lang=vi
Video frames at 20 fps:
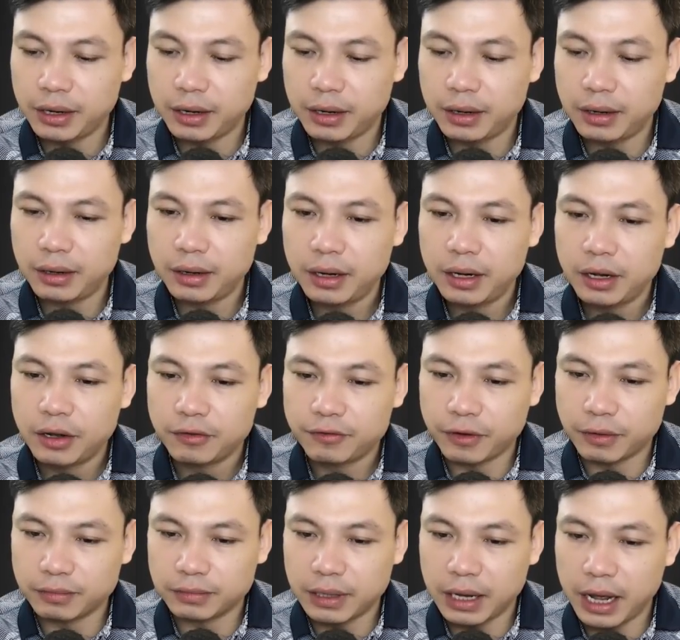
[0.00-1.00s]
Này,
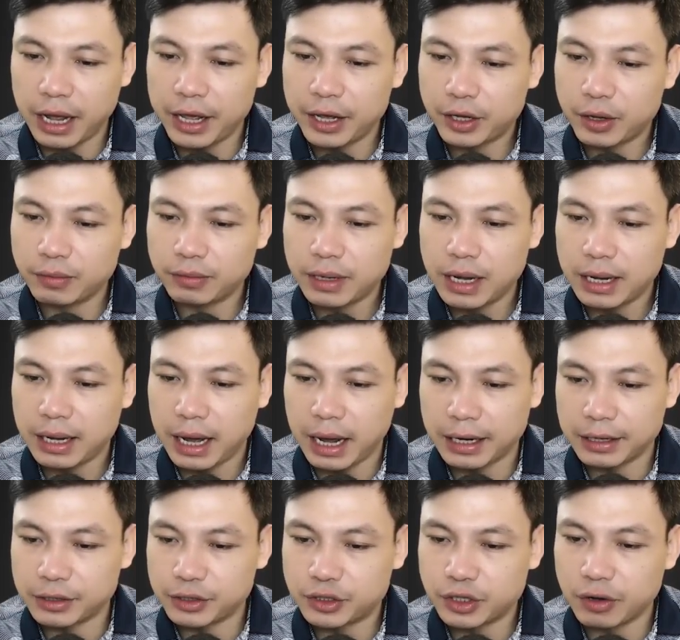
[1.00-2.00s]
tôi nói cho bà biết
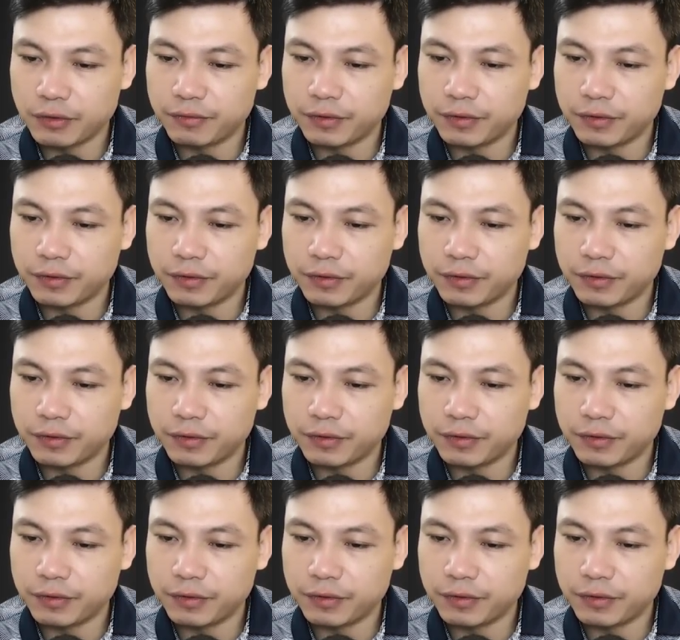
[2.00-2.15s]
nha,